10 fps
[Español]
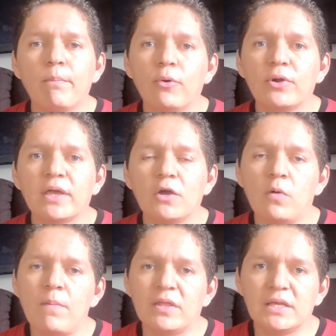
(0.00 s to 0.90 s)
porque
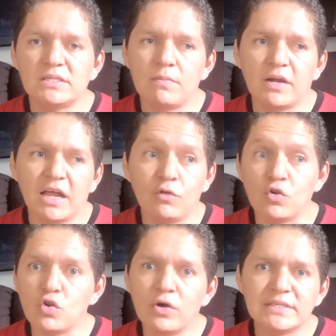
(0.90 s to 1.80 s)
obviamente este mercado
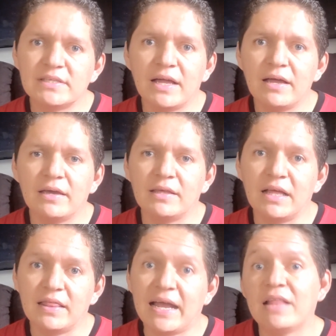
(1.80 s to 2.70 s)
no está
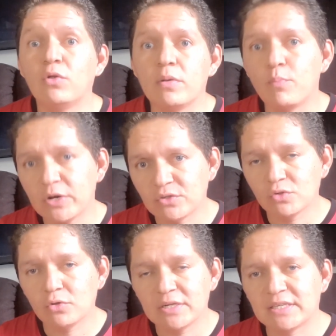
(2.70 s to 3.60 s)
dejando dejándole
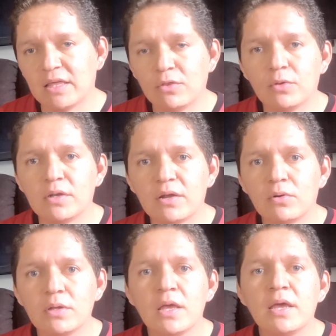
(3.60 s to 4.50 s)
impuestos, no le está dando dinero